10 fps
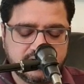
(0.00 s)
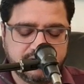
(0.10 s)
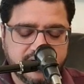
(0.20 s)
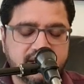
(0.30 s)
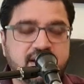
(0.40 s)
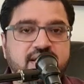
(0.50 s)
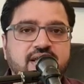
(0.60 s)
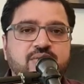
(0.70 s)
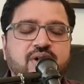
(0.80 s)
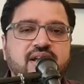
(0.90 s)
मेरा जहाँ तक
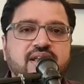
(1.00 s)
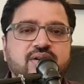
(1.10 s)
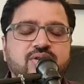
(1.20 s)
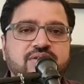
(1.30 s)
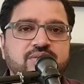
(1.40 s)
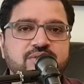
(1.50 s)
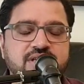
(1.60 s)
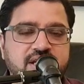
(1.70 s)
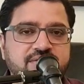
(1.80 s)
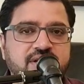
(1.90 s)
ईमान है खुदा उन
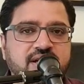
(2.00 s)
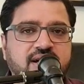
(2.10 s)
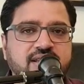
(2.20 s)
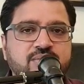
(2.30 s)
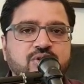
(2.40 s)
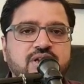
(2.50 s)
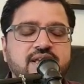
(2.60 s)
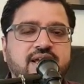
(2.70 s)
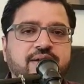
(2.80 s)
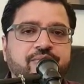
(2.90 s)
बचाने वाला कादर
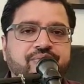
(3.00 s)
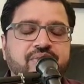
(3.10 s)
मुतलिक है